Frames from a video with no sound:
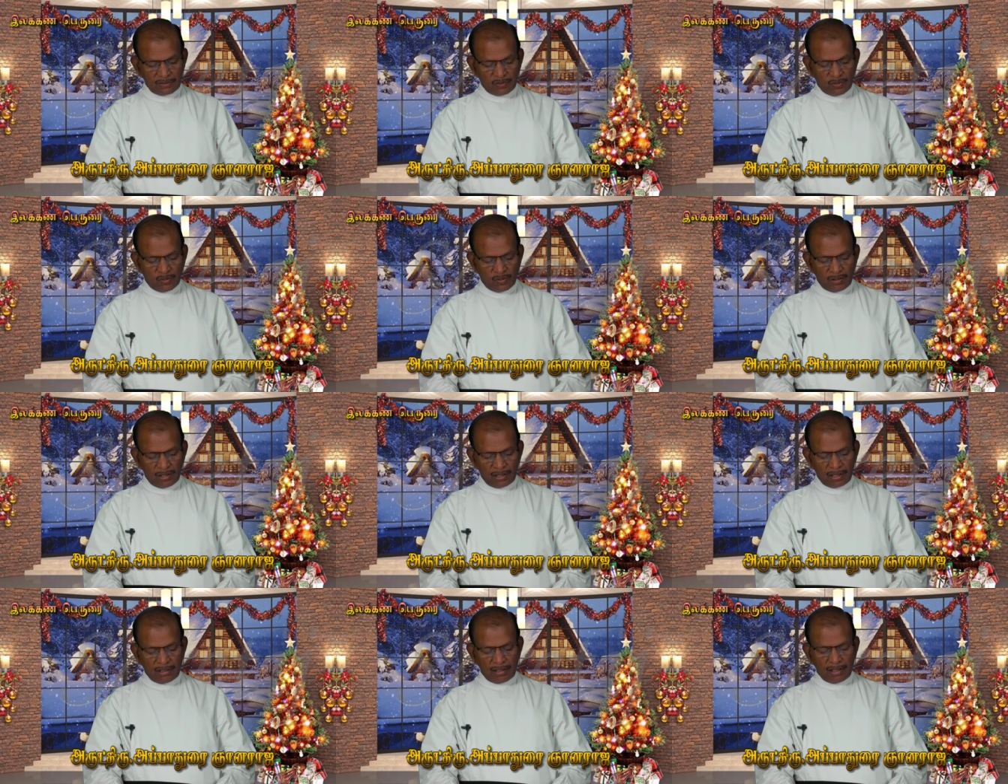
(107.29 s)

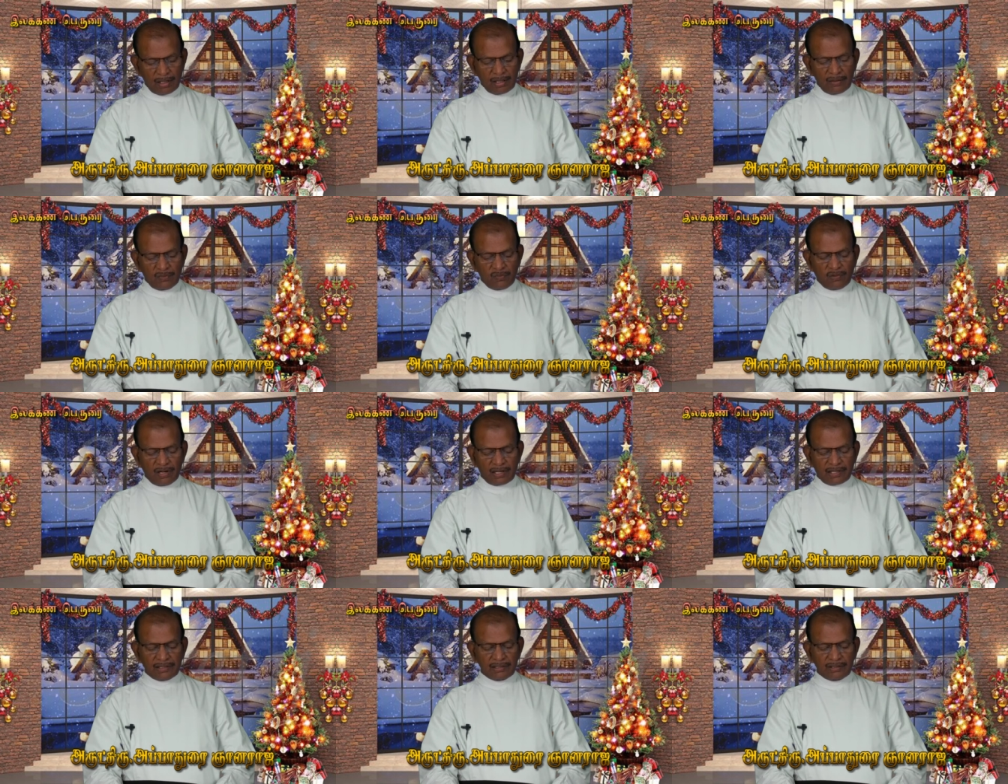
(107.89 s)
கோலங்களாக
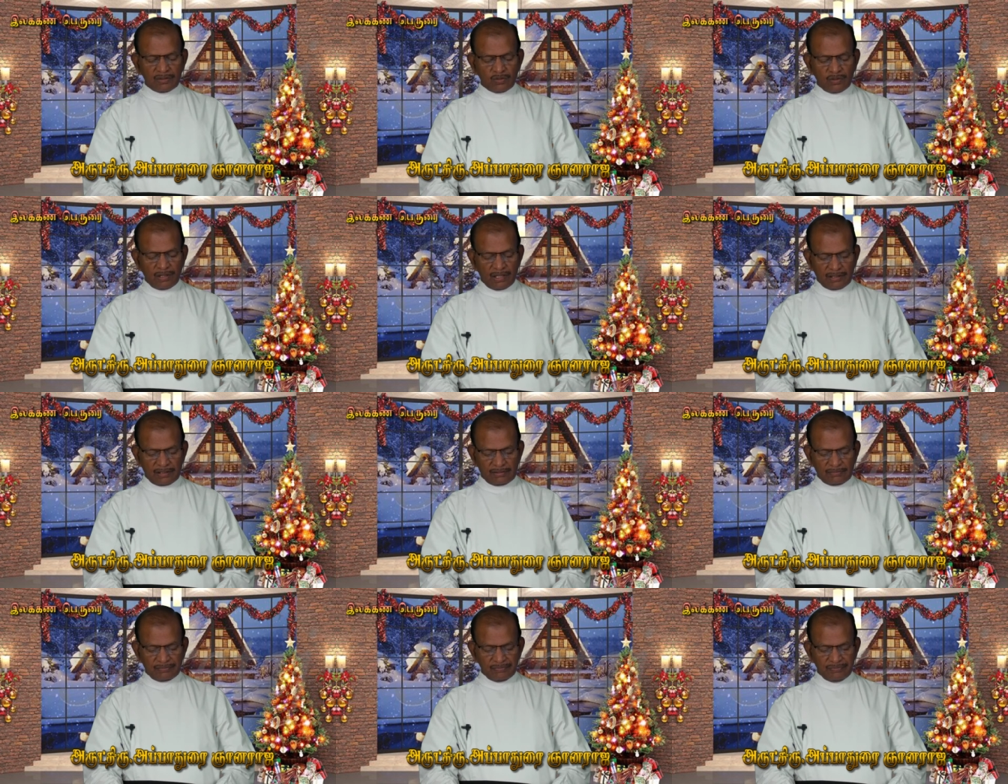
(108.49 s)

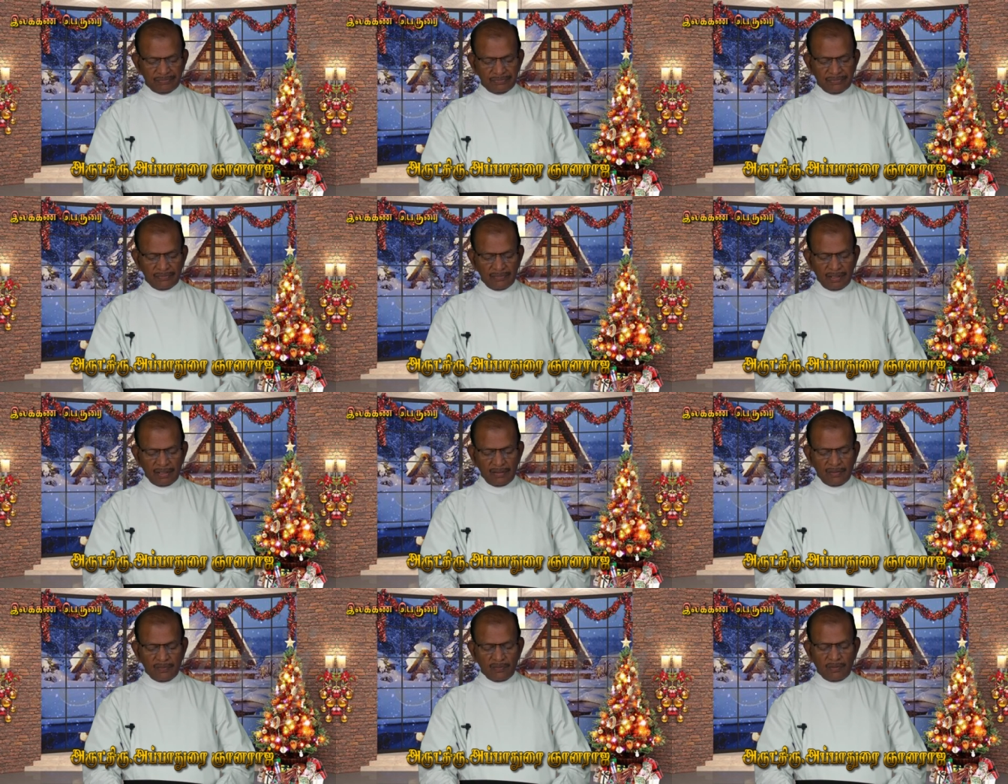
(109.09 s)
வரைந்துள்ளது
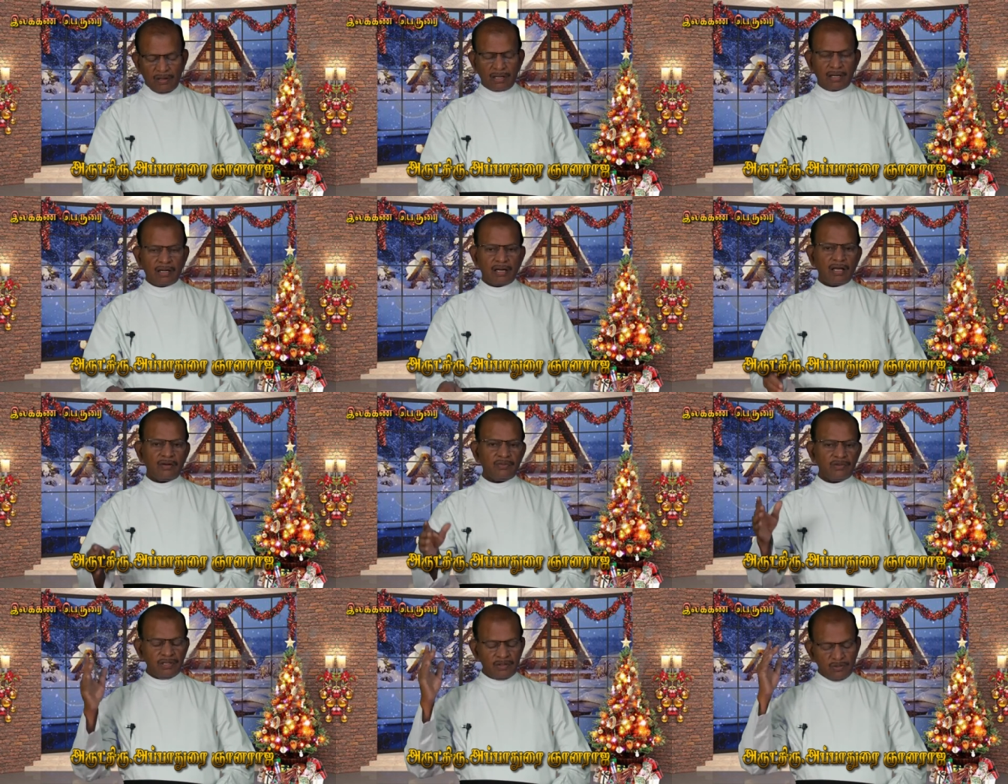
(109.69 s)

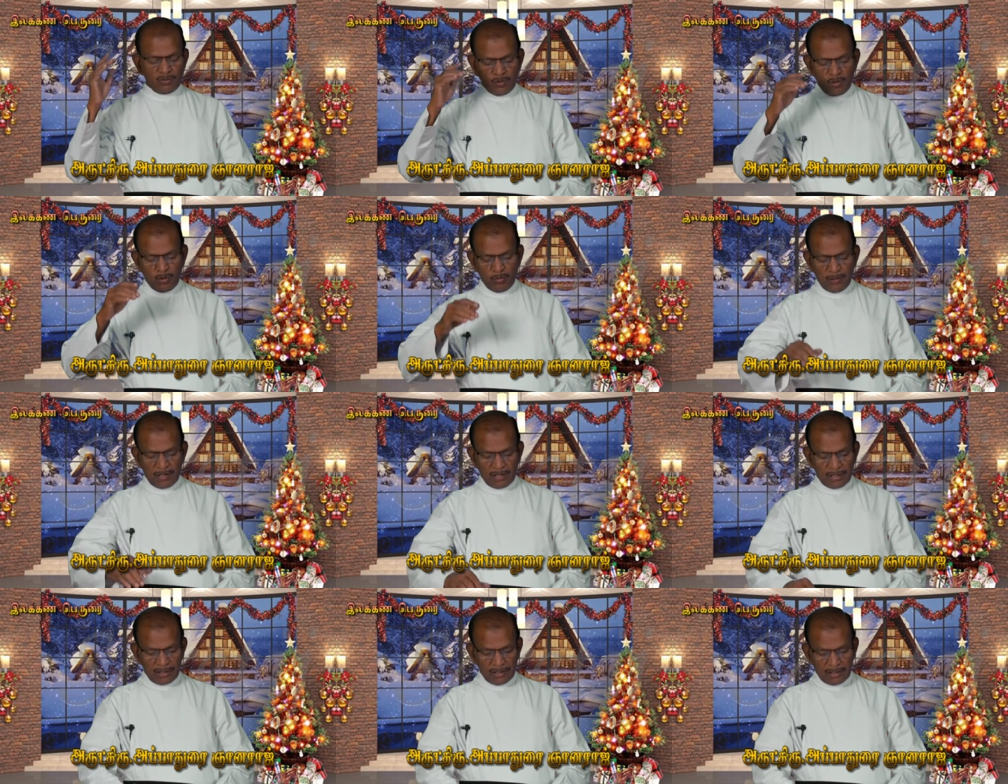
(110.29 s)
வானளாவிய
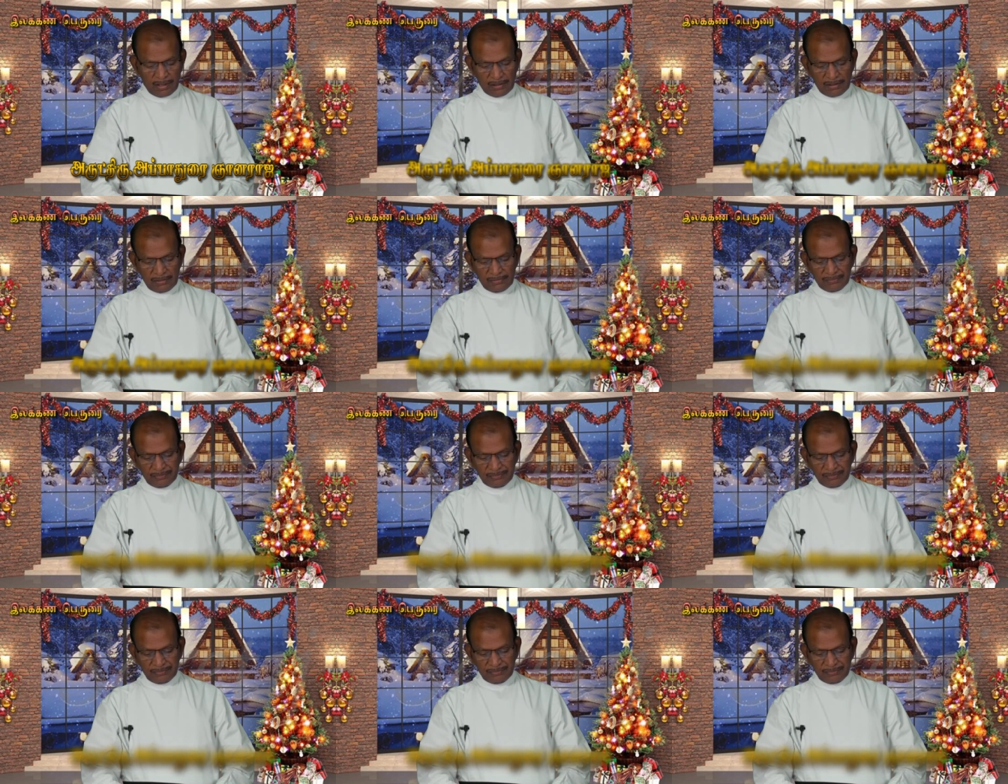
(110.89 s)
கோபுரங்கள்